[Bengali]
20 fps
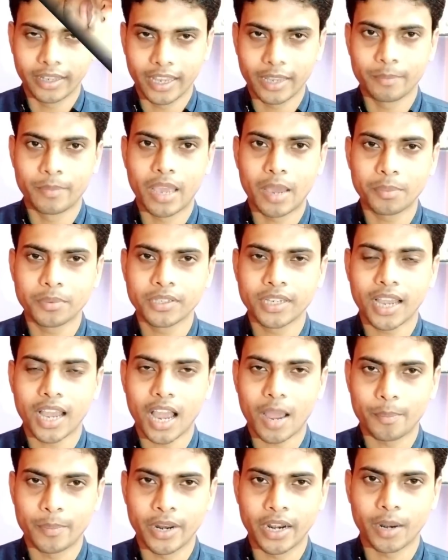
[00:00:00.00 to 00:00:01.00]
এই ব্যবসা
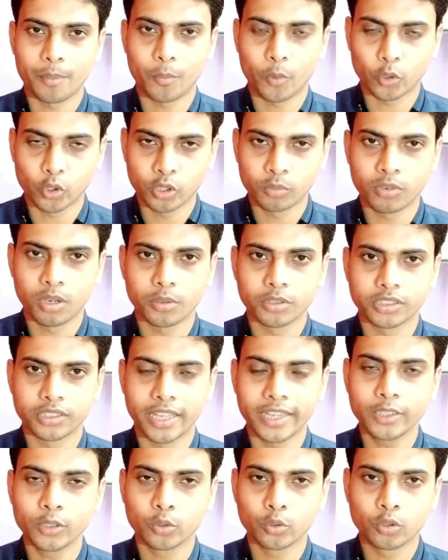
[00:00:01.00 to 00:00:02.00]
আপনারা প্রথম
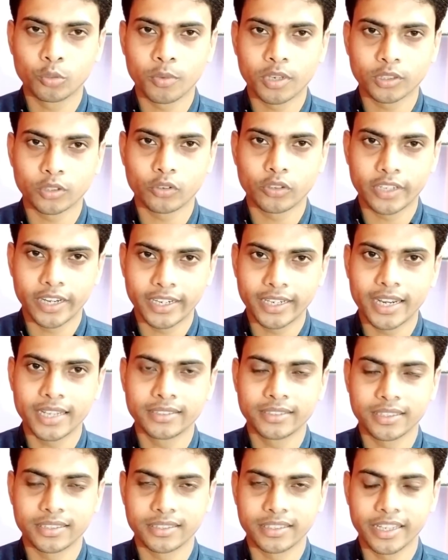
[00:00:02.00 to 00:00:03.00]
অবস্থায় শুধুমাত্র ট্রেড
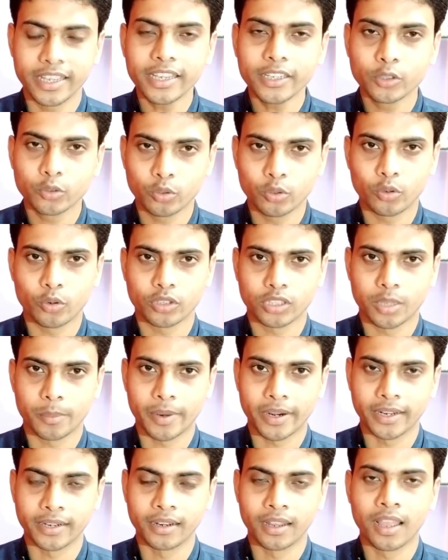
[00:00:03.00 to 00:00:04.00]
লাইসেন্স নিয়ে শুরু করতে
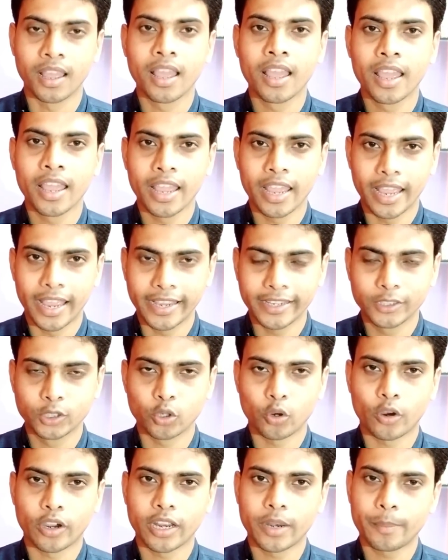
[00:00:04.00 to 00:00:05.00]
পারেন এই
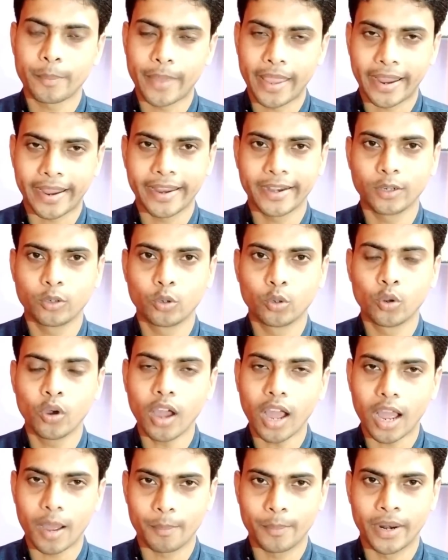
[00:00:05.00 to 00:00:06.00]
চকের প্যাকেটগুলো
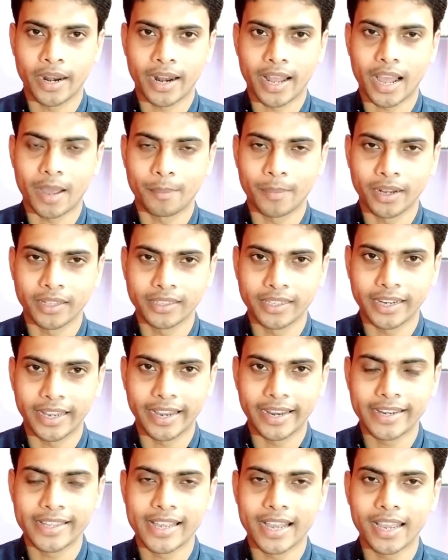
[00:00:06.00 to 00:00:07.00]
আপনারা আপনাদের
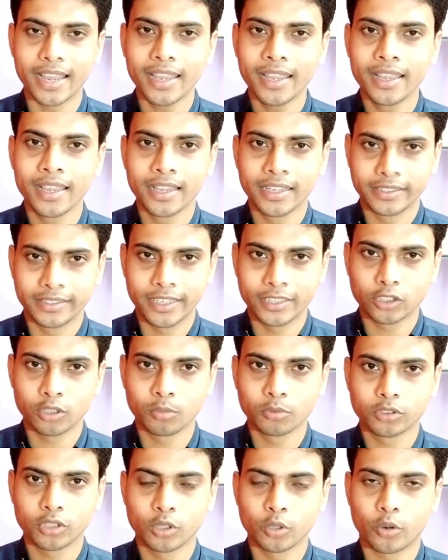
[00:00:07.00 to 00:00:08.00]
এরিয়ায় যে
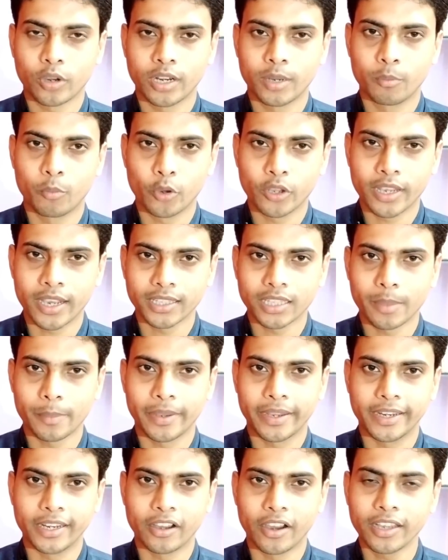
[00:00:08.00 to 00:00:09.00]
সমস্ত দোকানে বই খাতা
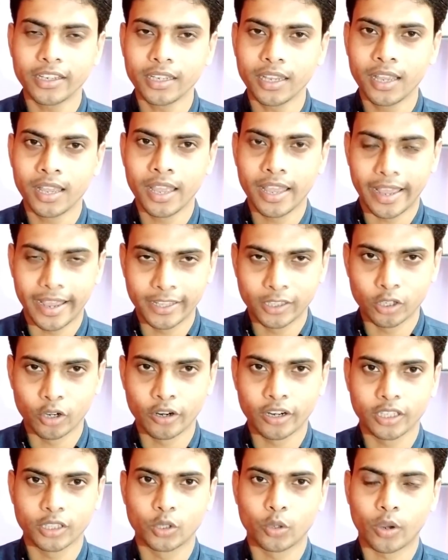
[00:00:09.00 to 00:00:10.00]
বিক্রি হয় এই
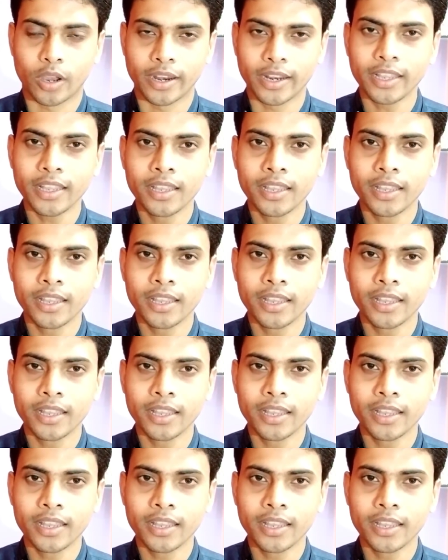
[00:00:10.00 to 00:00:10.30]
ধরনের দোকানে